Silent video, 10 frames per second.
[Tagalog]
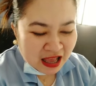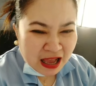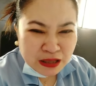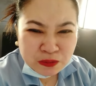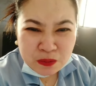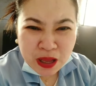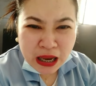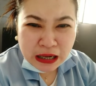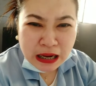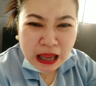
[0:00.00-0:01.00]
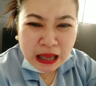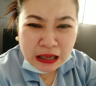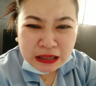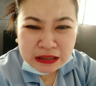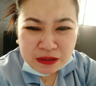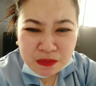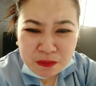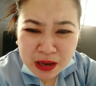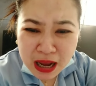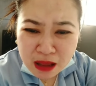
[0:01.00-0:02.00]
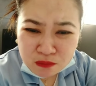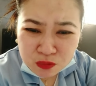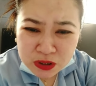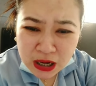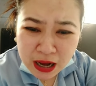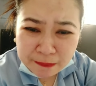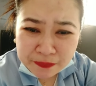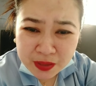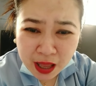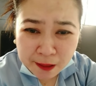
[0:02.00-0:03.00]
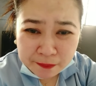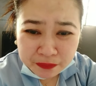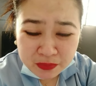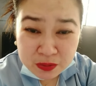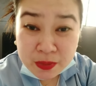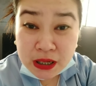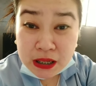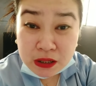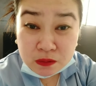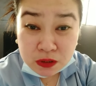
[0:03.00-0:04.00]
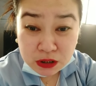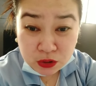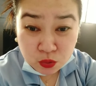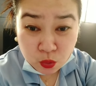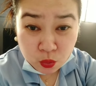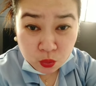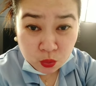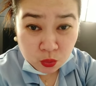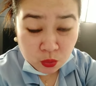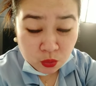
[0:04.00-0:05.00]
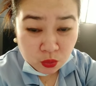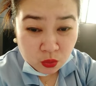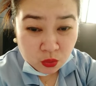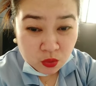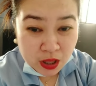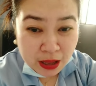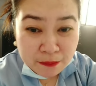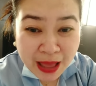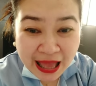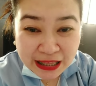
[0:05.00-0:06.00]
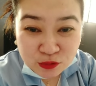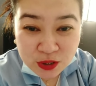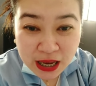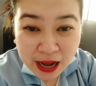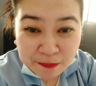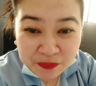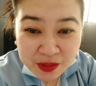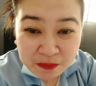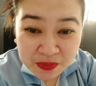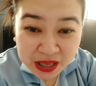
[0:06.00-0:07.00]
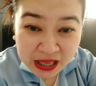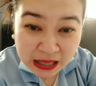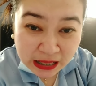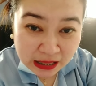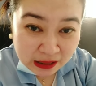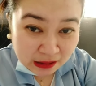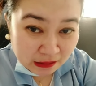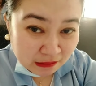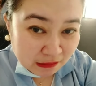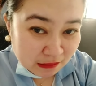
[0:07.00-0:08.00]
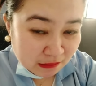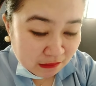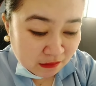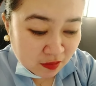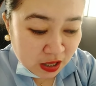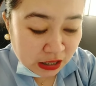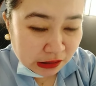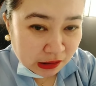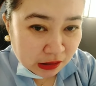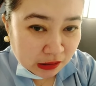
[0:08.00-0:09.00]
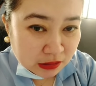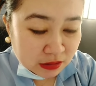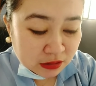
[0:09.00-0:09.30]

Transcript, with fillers: Kaso nga lang nakakainis, di ba malabo sa laptop? Mas malinaw dito. Pangit ko sa laptop eh. Kainis.